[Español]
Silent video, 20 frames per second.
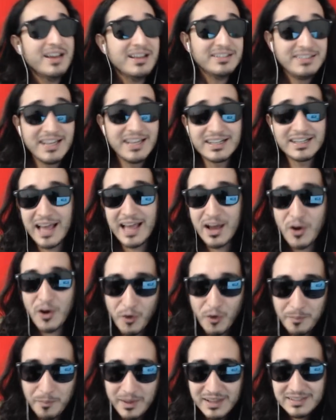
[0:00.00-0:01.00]
si Hernán
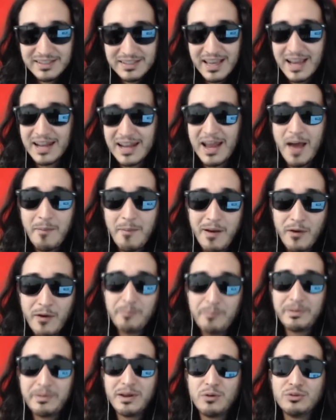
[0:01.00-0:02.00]
Gómez se clava con
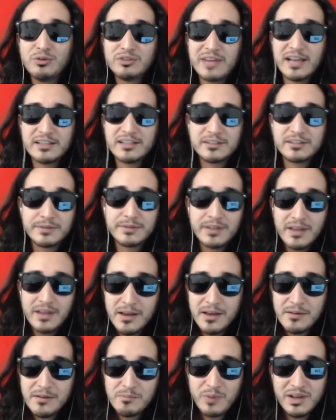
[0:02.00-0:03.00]
preguntas,
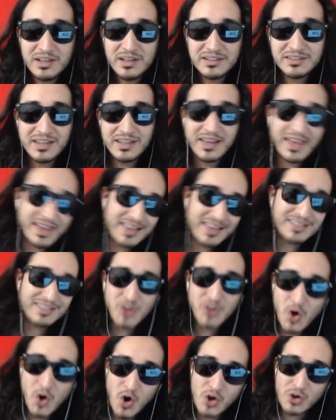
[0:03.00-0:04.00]
pues, de que, que
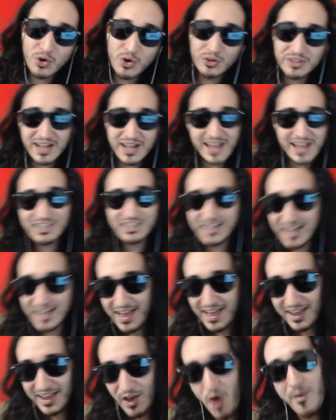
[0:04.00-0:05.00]
Soros, de la
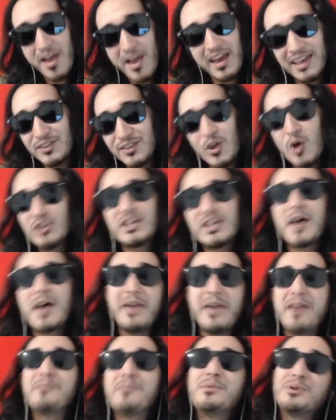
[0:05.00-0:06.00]
chingada, que obvia que todos
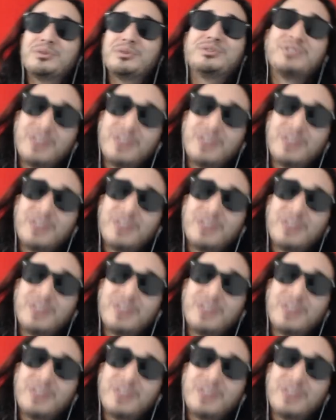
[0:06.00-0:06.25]
sabemos.